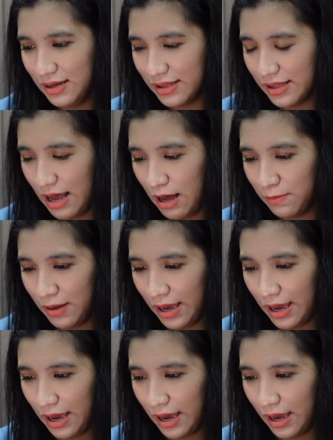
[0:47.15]
Ang dami!
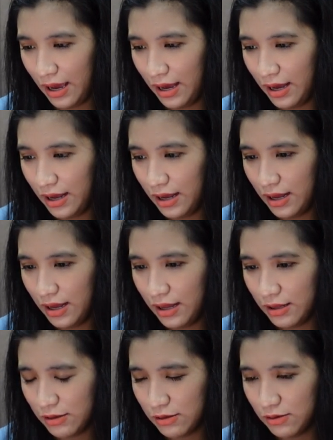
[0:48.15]

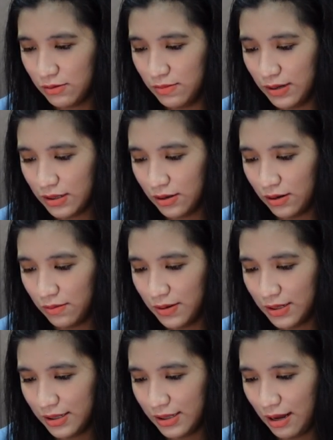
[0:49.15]
Ito ba to?
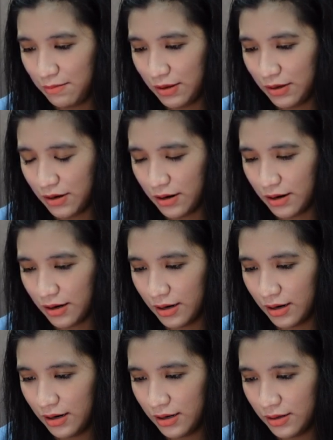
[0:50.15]
Ba't ang dami,
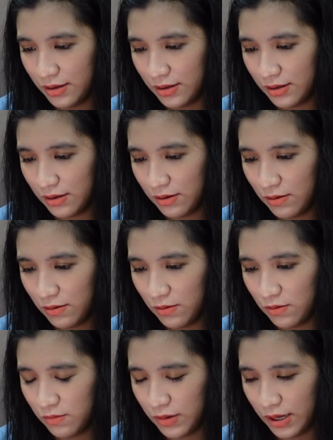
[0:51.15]
girl?
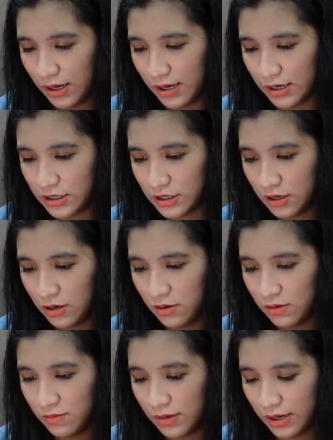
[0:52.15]
My gosh.
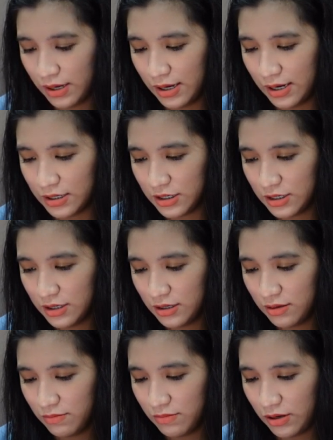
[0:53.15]
My gosh.
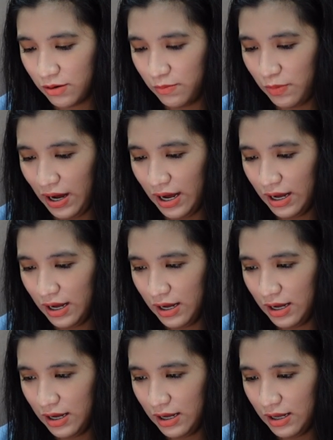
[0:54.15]
Meron pa.
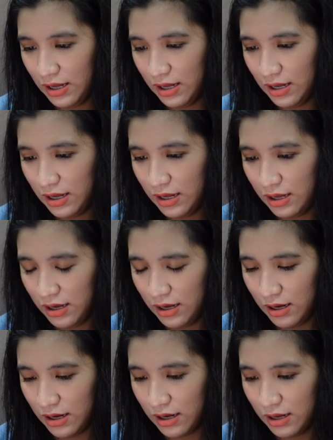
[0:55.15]

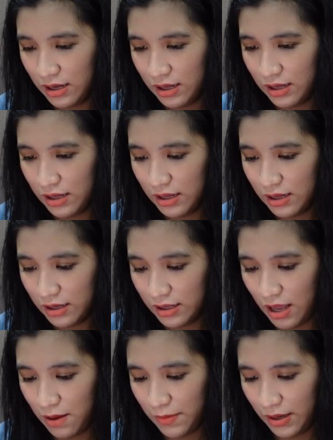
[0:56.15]
Ha? Ang
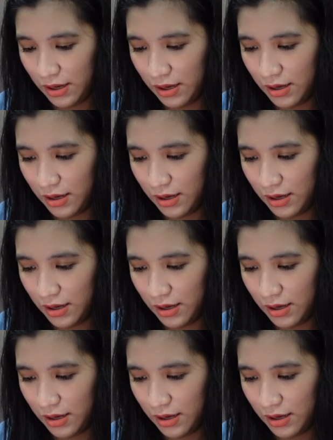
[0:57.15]
dami.